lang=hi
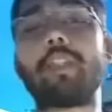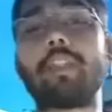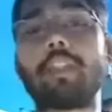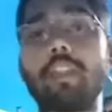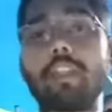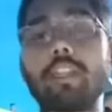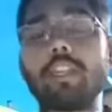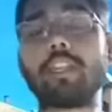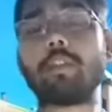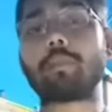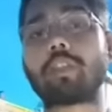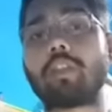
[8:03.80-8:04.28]

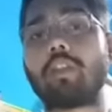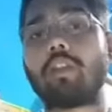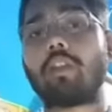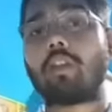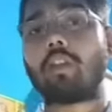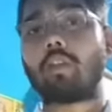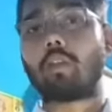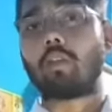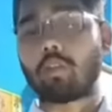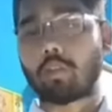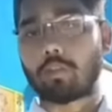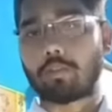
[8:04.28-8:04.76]
ठीक है
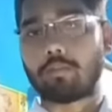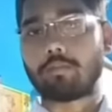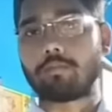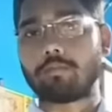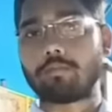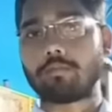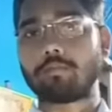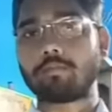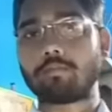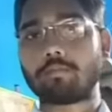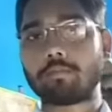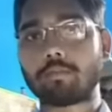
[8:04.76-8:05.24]
और
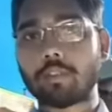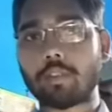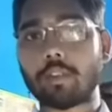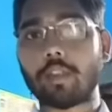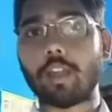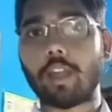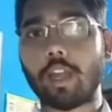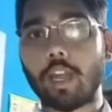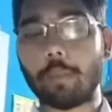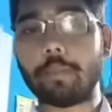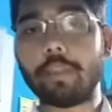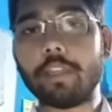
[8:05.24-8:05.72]

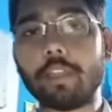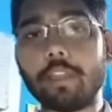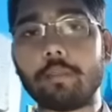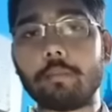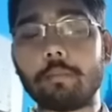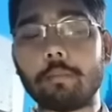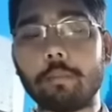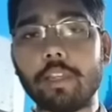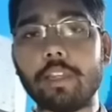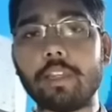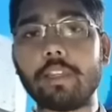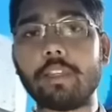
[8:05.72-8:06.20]
अभी
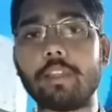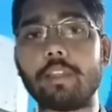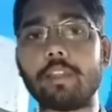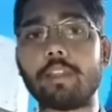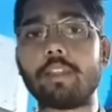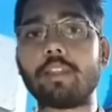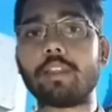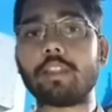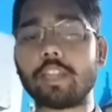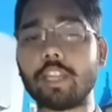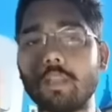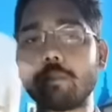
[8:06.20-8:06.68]
मैं
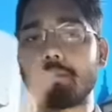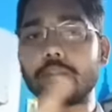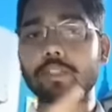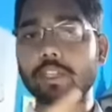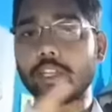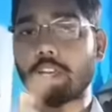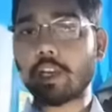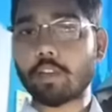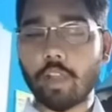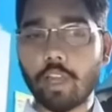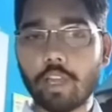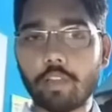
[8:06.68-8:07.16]
टी के
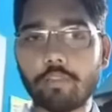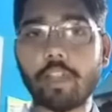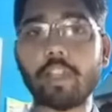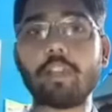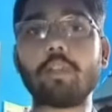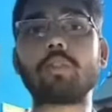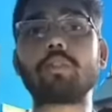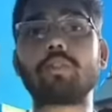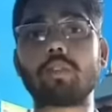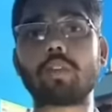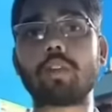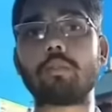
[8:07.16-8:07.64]
लिए क्वालिफाइड
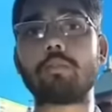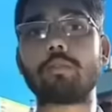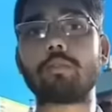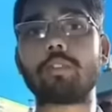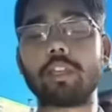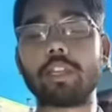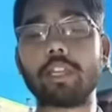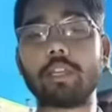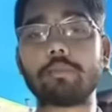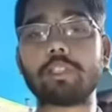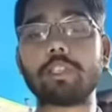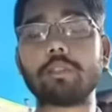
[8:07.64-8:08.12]
हो चुका
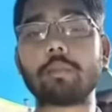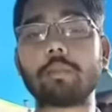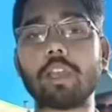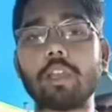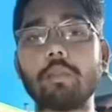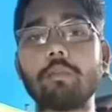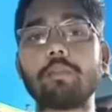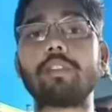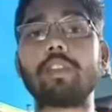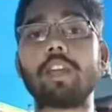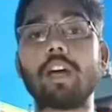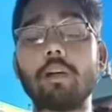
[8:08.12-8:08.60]
हूँ सी
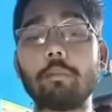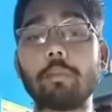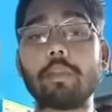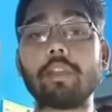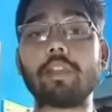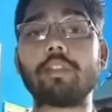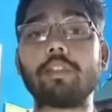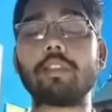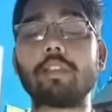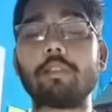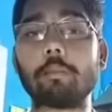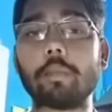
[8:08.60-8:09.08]
मतलब द
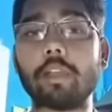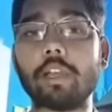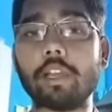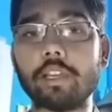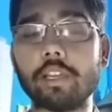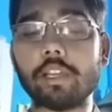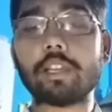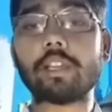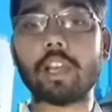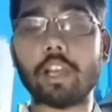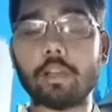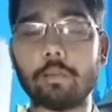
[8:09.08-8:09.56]

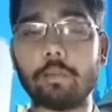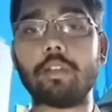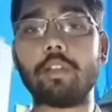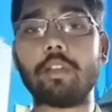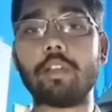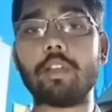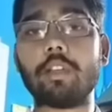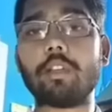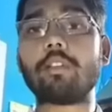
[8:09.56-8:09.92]
मिलीनियर क्लब